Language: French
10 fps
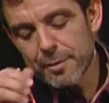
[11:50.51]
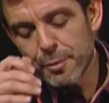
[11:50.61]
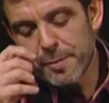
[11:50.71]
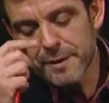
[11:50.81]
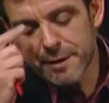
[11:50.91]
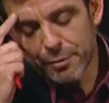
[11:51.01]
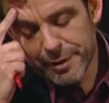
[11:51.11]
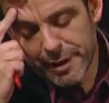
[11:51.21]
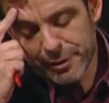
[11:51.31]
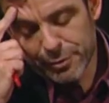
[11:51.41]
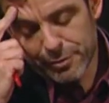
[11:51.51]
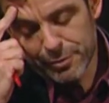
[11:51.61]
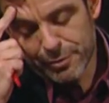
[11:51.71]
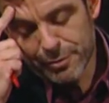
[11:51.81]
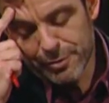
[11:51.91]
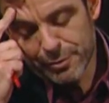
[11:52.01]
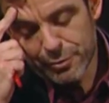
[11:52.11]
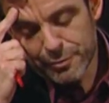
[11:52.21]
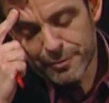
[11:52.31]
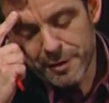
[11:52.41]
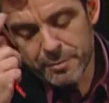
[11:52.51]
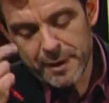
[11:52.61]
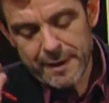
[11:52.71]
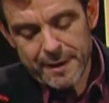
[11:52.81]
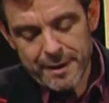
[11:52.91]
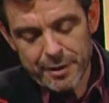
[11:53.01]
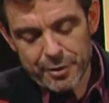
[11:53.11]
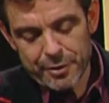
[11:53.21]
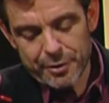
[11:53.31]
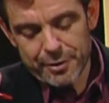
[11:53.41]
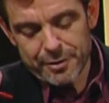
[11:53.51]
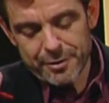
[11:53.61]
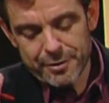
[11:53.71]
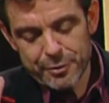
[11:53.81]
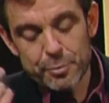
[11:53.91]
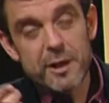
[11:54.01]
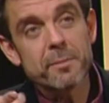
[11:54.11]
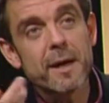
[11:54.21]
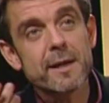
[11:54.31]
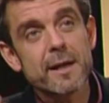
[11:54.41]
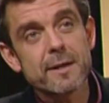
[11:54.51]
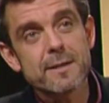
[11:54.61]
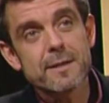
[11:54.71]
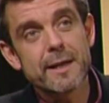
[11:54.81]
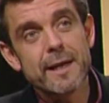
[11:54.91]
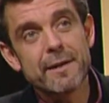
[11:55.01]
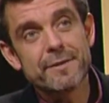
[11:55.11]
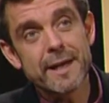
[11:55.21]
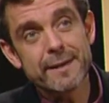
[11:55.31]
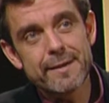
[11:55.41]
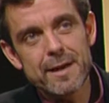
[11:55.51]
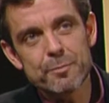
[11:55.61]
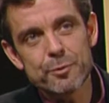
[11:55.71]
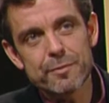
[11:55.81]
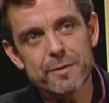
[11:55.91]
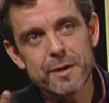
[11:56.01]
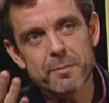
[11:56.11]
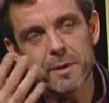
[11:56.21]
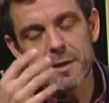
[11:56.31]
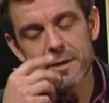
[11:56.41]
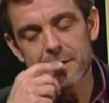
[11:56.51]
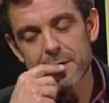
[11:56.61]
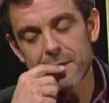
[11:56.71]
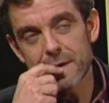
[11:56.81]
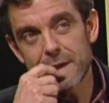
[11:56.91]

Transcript: un peu particulières de, ce film, Dominique Marcas, qui est la vieille dame du film, a